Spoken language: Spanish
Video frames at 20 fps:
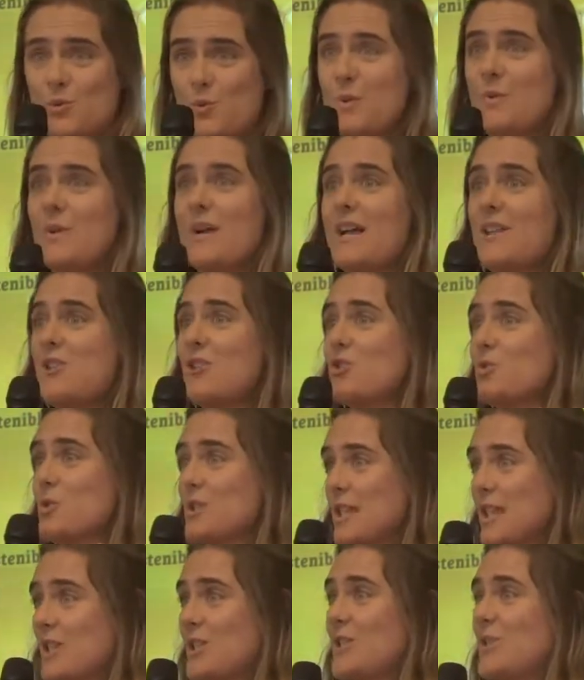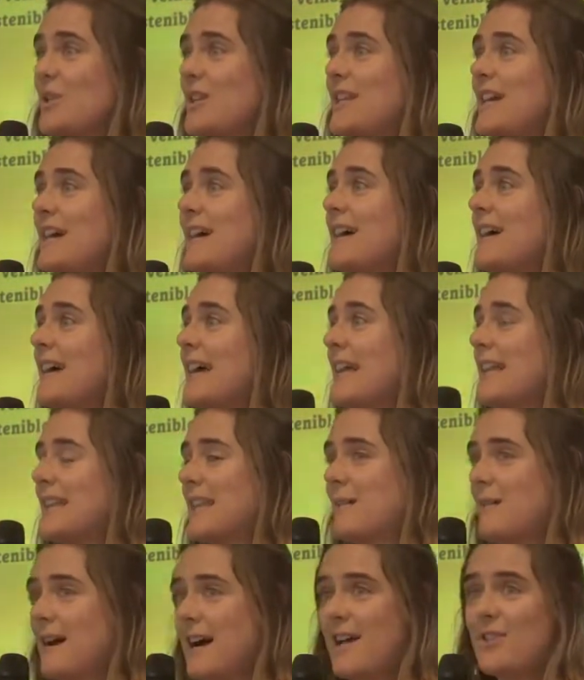nueve años nuestra historia
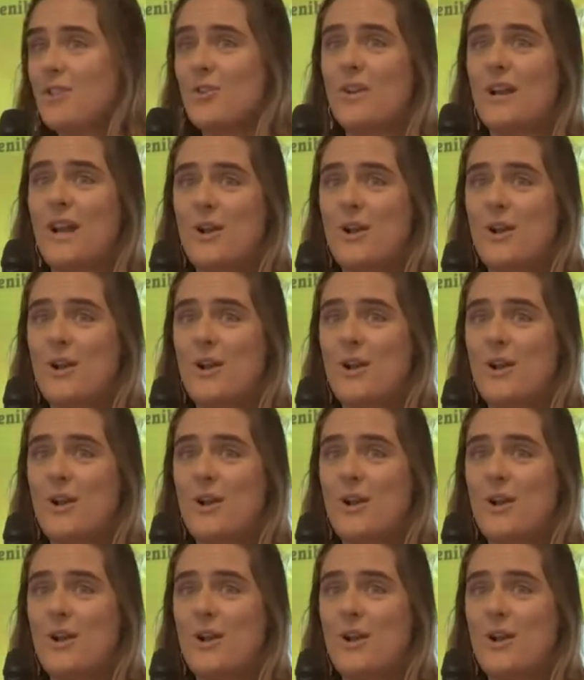trabajando